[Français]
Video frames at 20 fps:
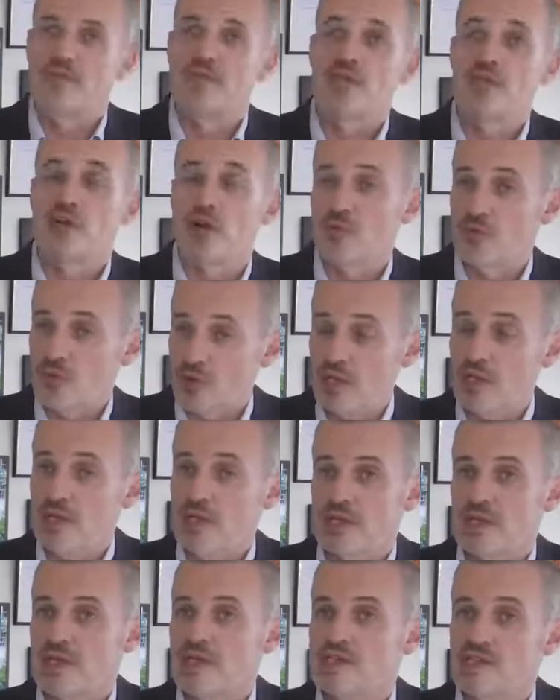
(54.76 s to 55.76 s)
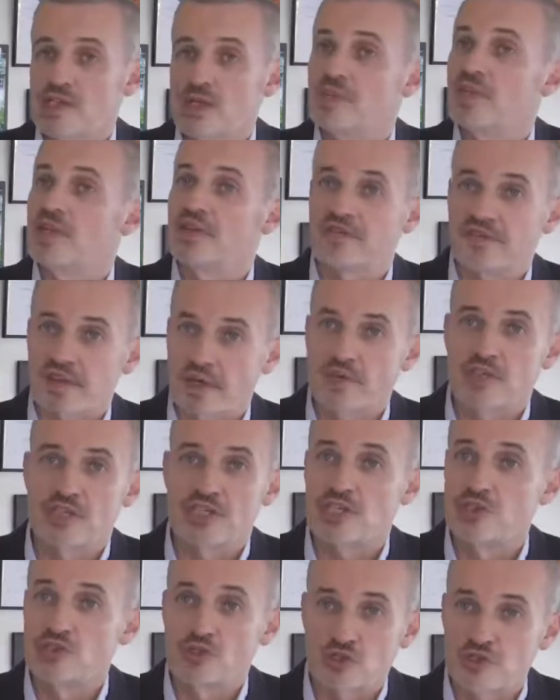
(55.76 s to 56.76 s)
Mais néanmoins, les hommes et les femmes
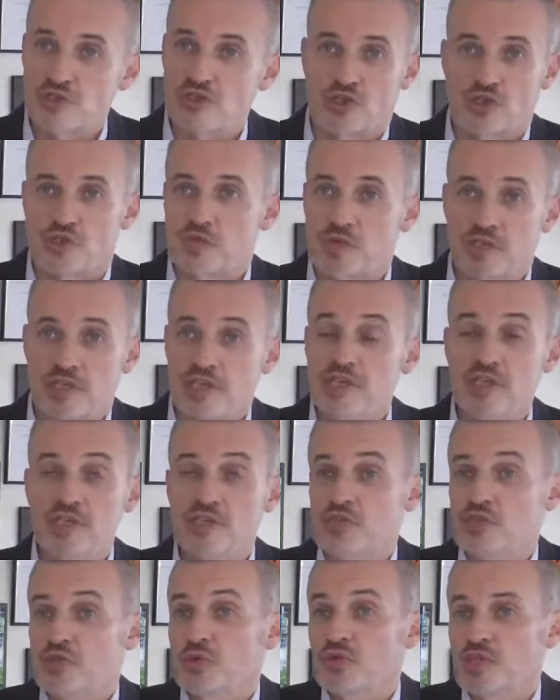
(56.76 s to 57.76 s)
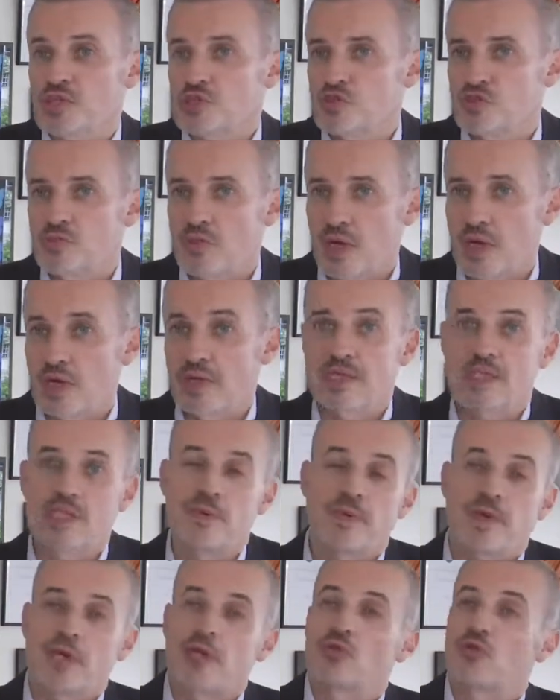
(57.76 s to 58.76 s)
qui jugent dans ce pays sont des humains
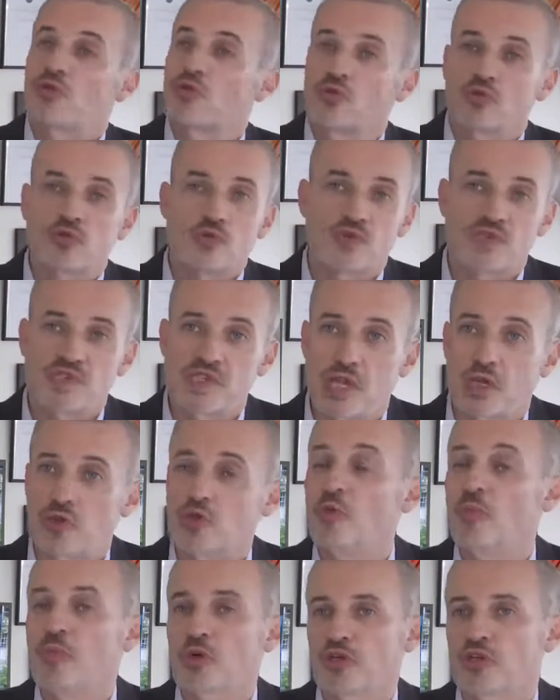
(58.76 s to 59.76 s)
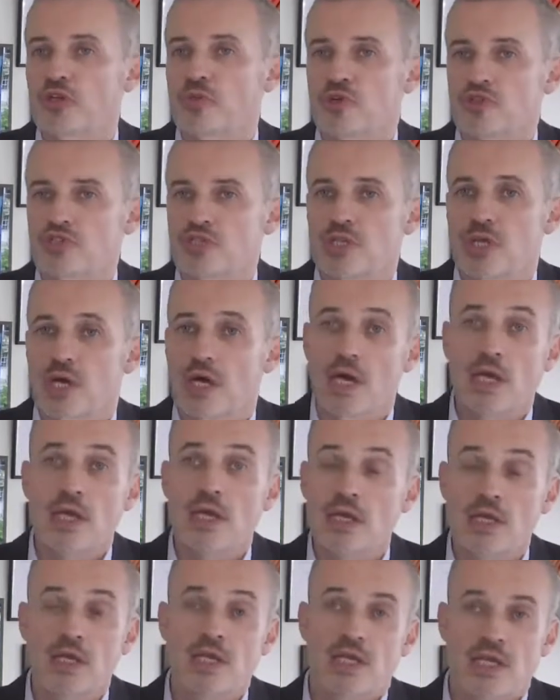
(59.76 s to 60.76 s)
qui prennent en compte aussi un comportement
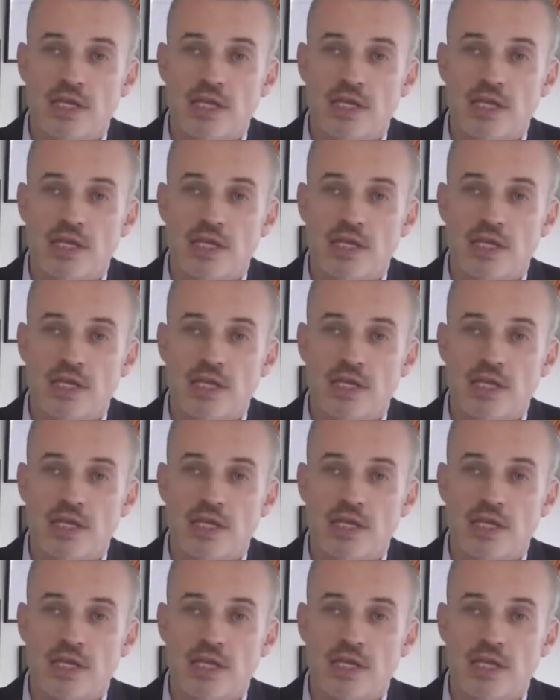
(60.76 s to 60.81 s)
général.